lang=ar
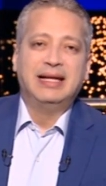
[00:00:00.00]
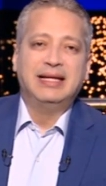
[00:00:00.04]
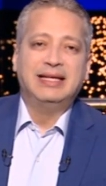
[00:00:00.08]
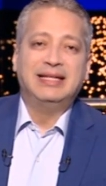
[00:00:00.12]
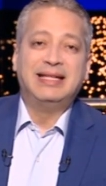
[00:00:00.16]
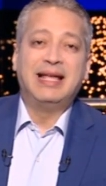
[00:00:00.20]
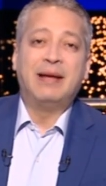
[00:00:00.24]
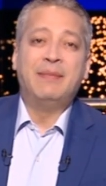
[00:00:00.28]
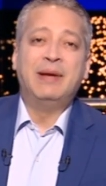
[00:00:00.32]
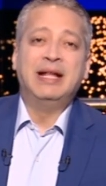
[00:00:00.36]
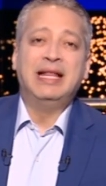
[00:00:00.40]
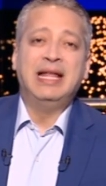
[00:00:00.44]

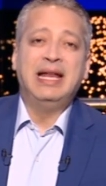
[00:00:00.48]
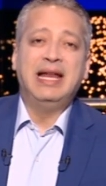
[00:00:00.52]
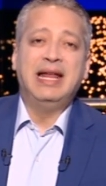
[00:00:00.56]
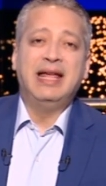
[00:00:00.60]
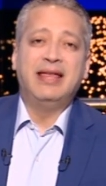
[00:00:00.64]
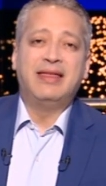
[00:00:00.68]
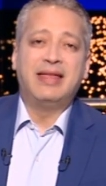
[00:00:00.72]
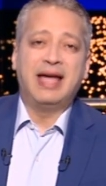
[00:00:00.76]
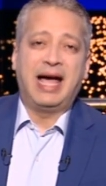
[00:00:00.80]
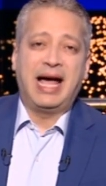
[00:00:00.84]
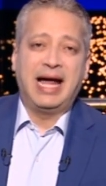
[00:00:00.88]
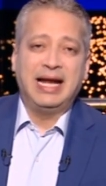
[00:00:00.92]
زمن
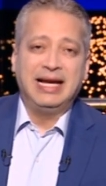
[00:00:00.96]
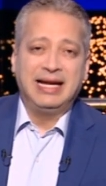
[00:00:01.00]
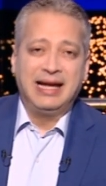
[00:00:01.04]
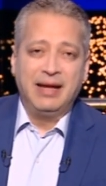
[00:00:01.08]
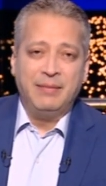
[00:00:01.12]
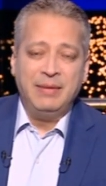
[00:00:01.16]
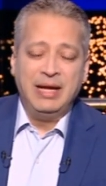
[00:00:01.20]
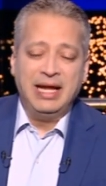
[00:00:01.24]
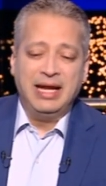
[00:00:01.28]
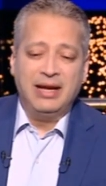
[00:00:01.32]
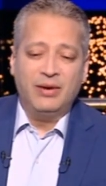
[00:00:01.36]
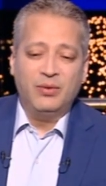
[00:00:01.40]
الاذاعه
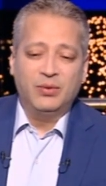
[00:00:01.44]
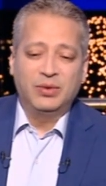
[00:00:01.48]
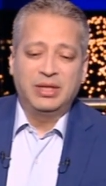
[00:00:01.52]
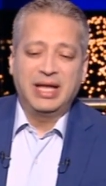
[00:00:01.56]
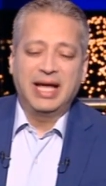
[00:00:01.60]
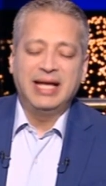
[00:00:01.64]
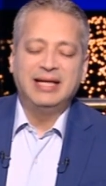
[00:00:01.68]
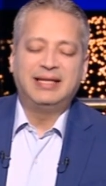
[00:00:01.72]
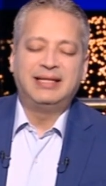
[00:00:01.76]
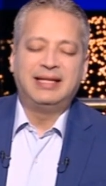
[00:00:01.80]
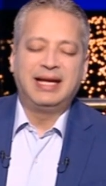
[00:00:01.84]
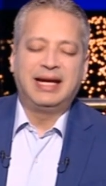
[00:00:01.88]
الجميل
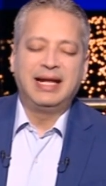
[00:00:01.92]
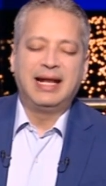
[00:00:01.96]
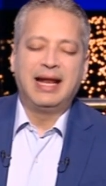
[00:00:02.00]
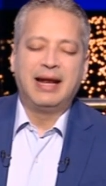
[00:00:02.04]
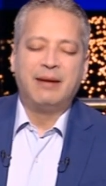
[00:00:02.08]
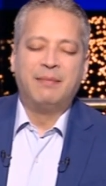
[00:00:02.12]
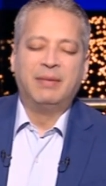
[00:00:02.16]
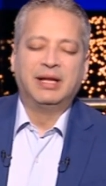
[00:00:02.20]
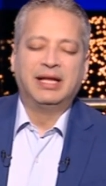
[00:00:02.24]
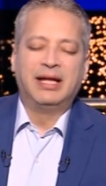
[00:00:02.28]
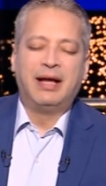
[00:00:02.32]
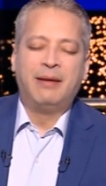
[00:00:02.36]
وتحس كده
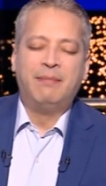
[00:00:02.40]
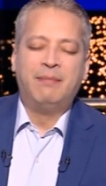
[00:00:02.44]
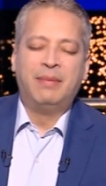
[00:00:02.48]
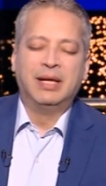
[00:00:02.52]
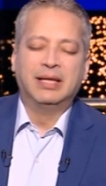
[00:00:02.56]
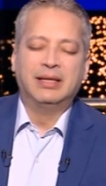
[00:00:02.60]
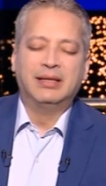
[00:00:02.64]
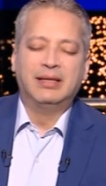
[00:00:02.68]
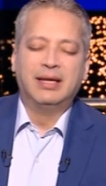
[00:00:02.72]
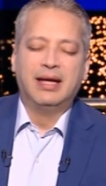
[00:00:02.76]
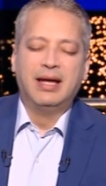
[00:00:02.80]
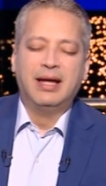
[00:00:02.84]
لما
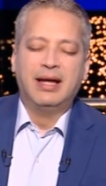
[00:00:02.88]
تغمض